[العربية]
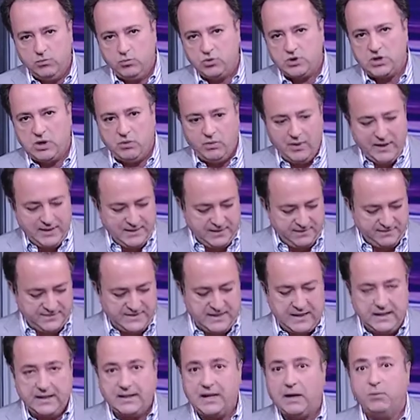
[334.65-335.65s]
مشوهه
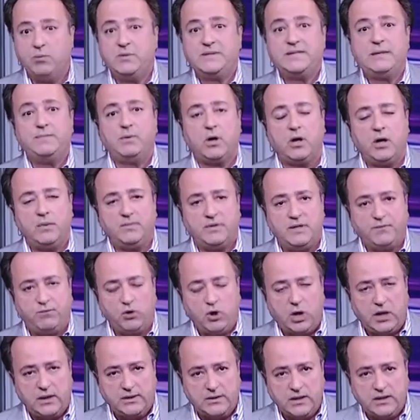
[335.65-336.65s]
نفسيا او نسيب رقم
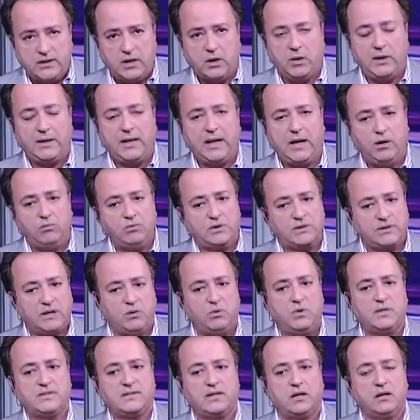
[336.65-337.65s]
تليفون حضرتك وهنحاول
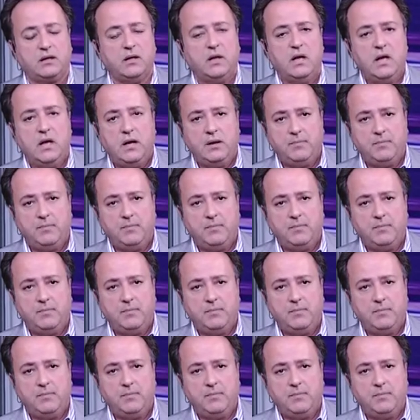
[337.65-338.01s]
نتواصل